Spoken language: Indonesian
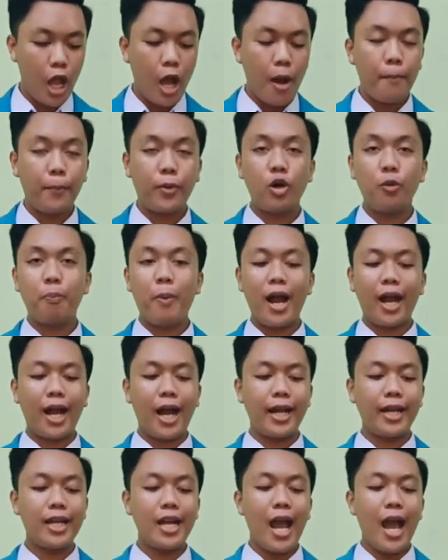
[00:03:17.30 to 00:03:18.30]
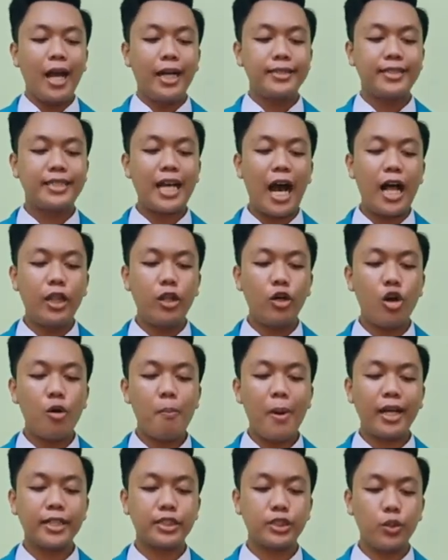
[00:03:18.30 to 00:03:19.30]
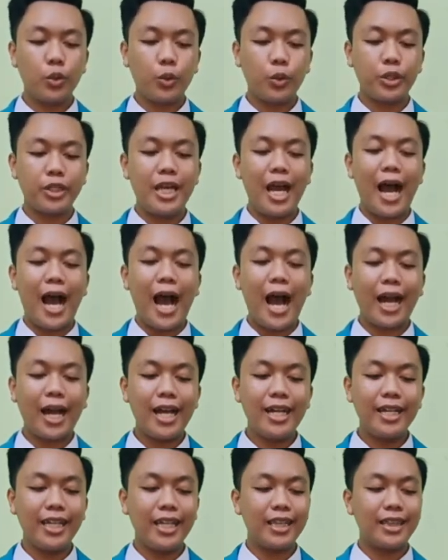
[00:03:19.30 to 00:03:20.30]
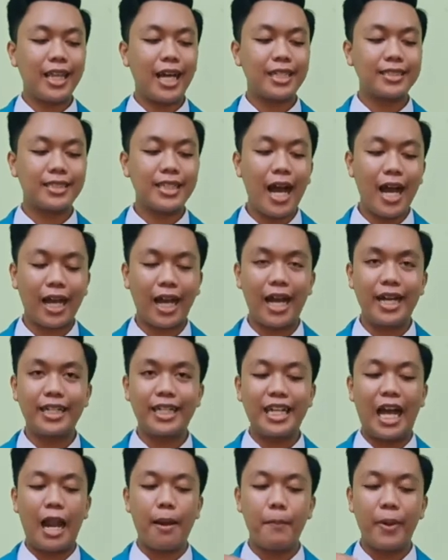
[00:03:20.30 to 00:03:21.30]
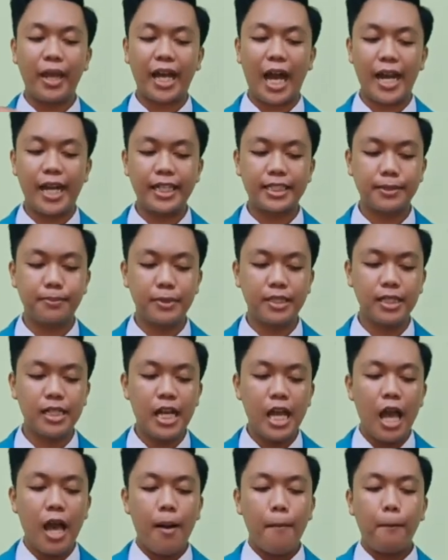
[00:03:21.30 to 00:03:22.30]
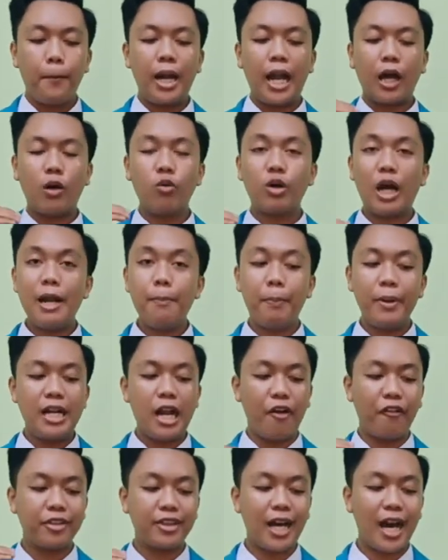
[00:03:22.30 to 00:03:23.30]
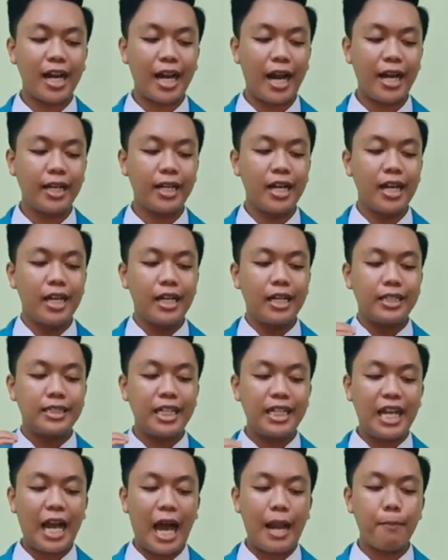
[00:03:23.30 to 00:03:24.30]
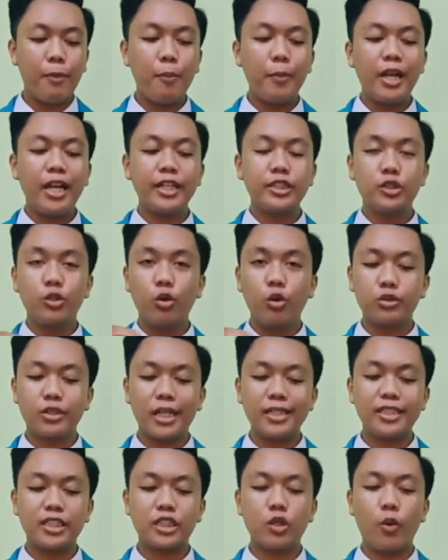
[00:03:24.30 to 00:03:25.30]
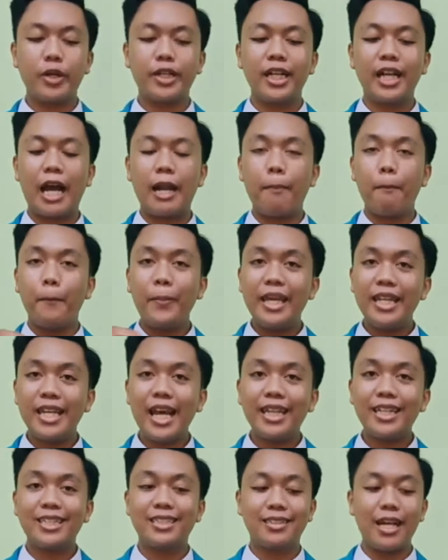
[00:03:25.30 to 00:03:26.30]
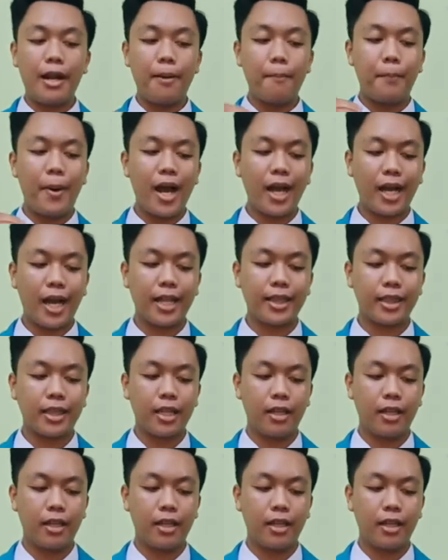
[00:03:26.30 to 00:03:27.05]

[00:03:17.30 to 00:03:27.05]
Merupakan jalur masuk yang akan kita sahkan dengan mekanisme melakukan pendaftaran dengan memilih jurusan sesuai dengan minat dan bakat.